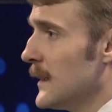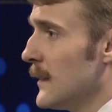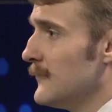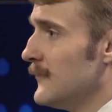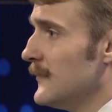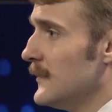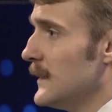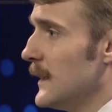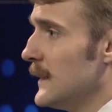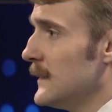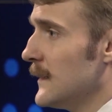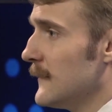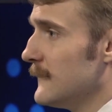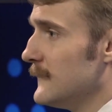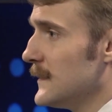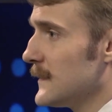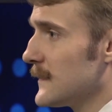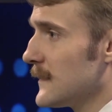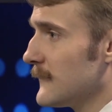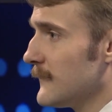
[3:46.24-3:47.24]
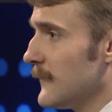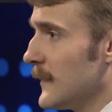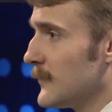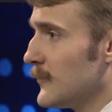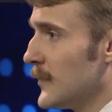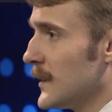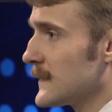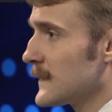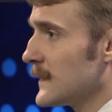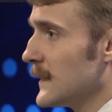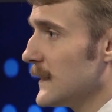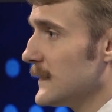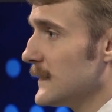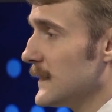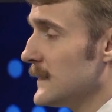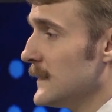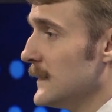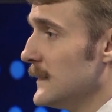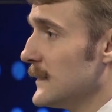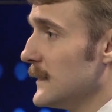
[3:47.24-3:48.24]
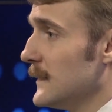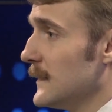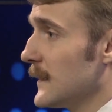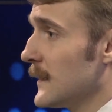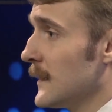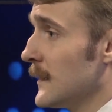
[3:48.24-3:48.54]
и обвинения в дезинформации относительно